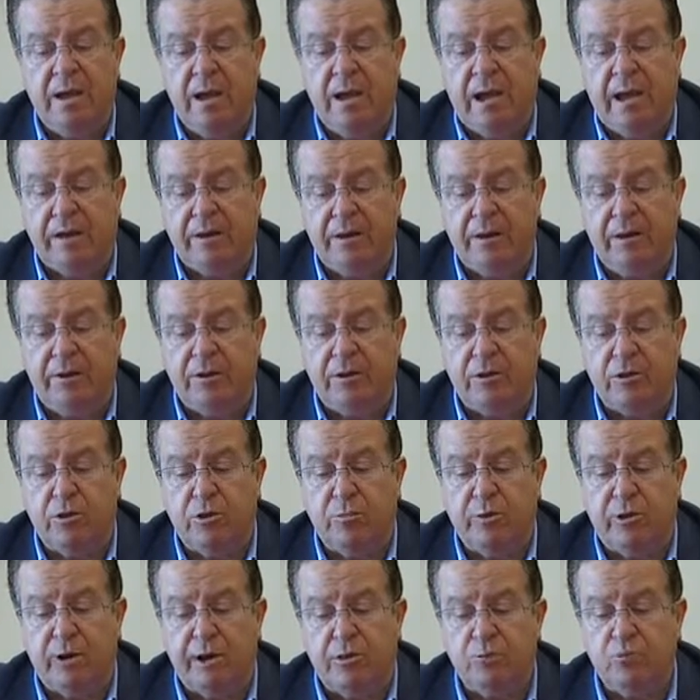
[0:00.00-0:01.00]
Allí
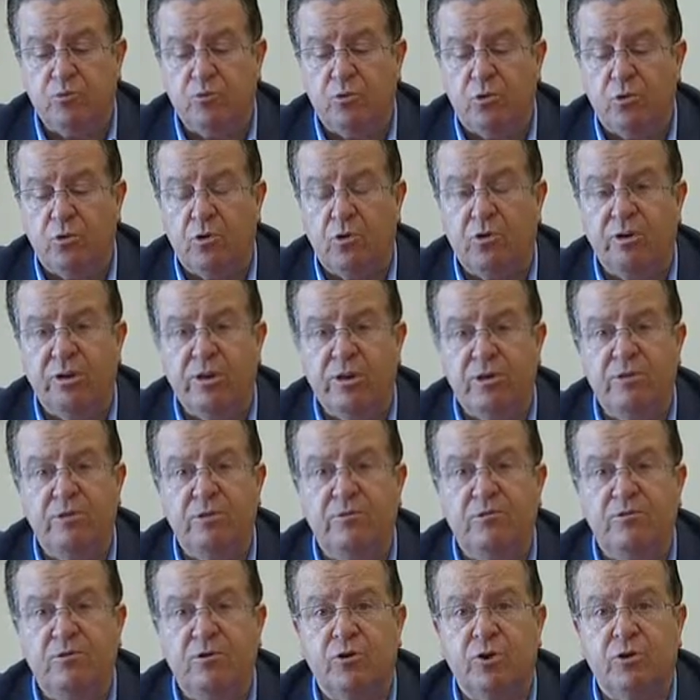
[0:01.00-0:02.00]
recibirán su honor y
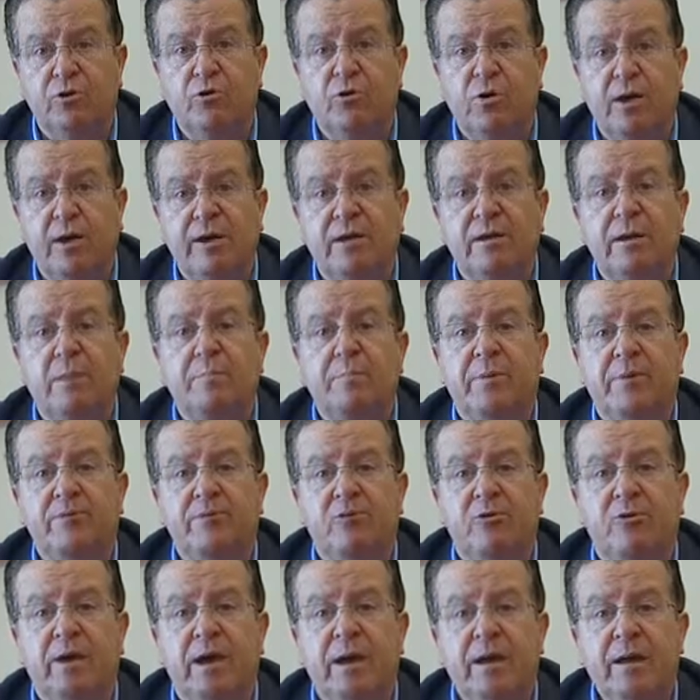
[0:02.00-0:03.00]
distinciones todas aquellas
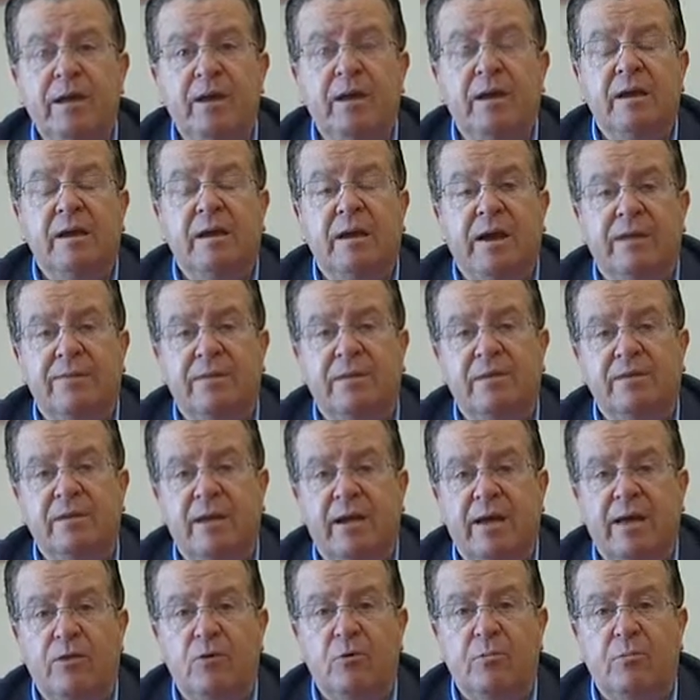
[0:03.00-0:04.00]
personas que han
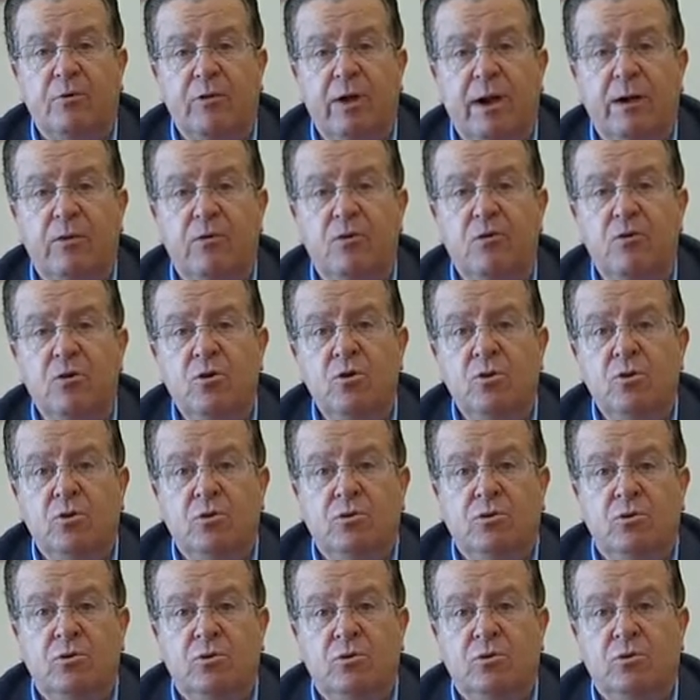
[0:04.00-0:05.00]
destacado por algo
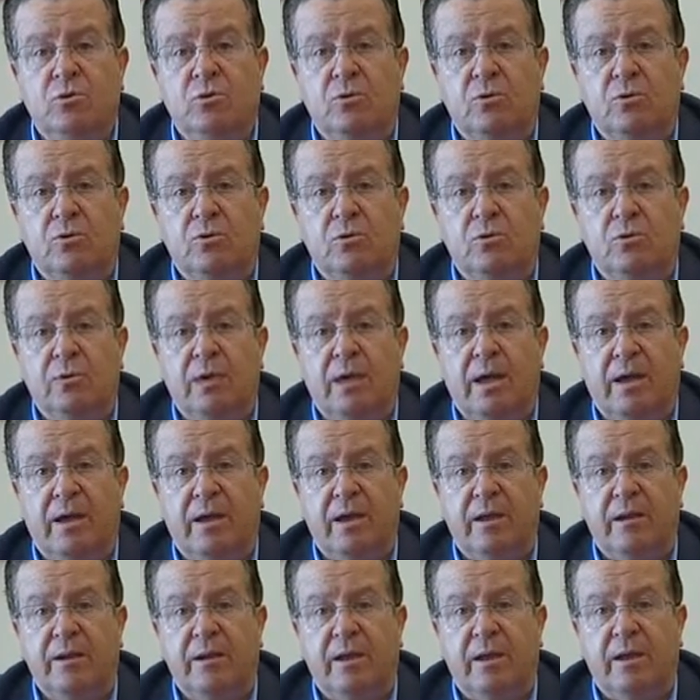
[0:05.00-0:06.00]
eh,
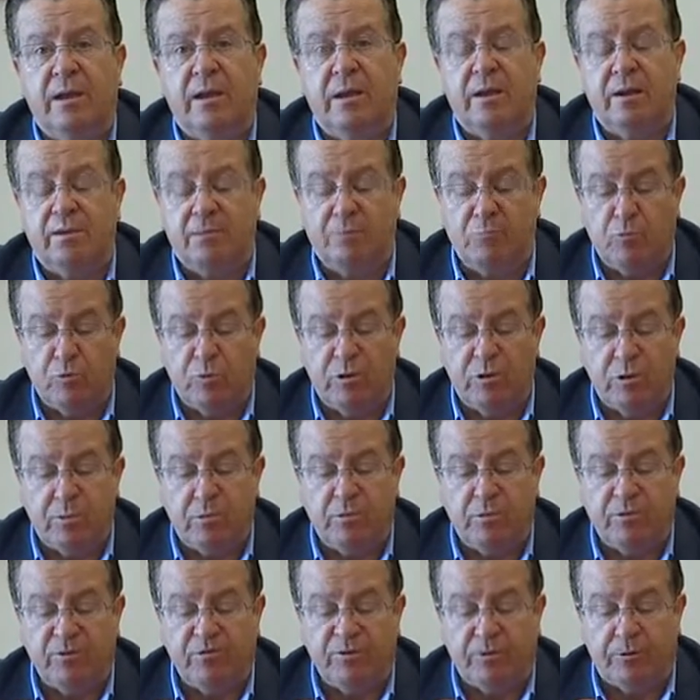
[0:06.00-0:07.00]
en el
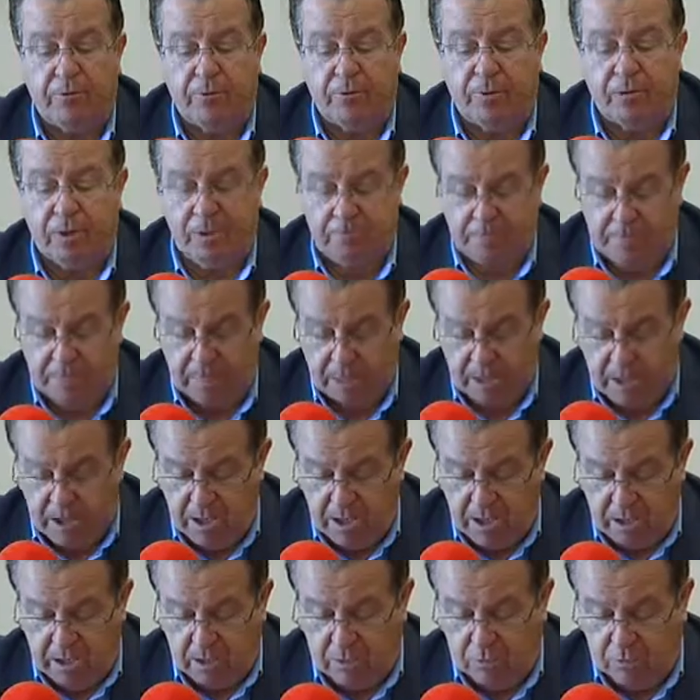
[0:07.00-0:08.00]
municipio de San Roque.
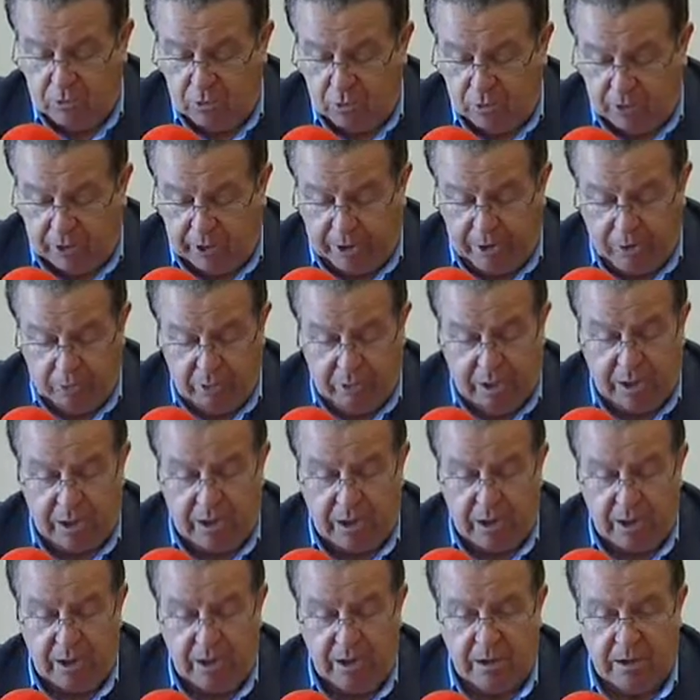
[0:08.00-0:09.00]
Yo creo
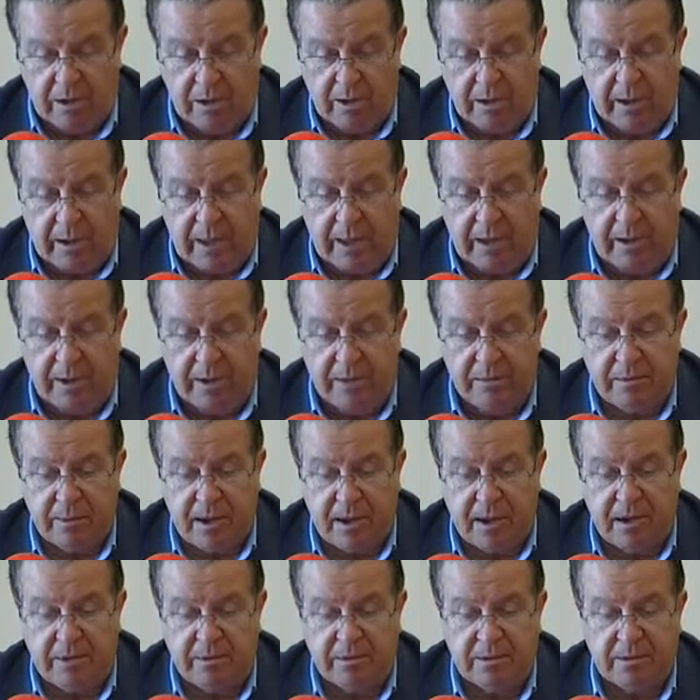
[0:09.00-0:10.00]
que la
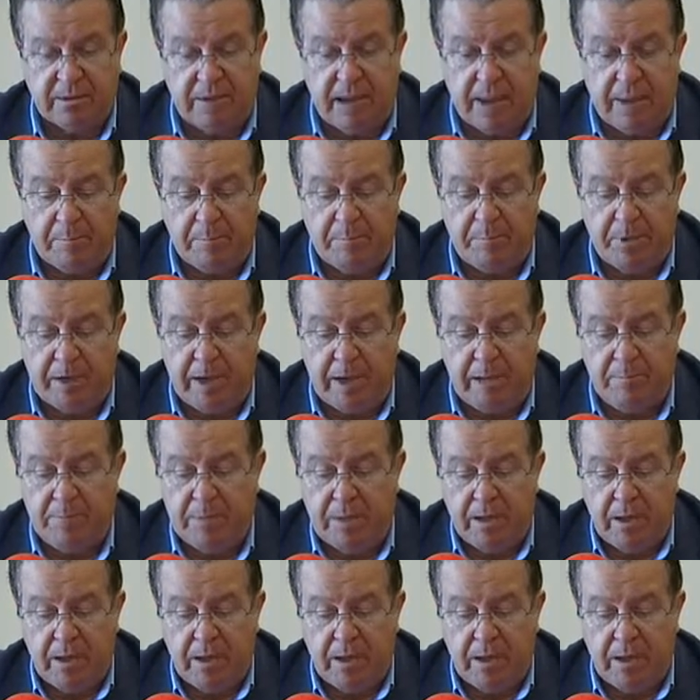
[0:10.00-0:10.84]
agenda es amplia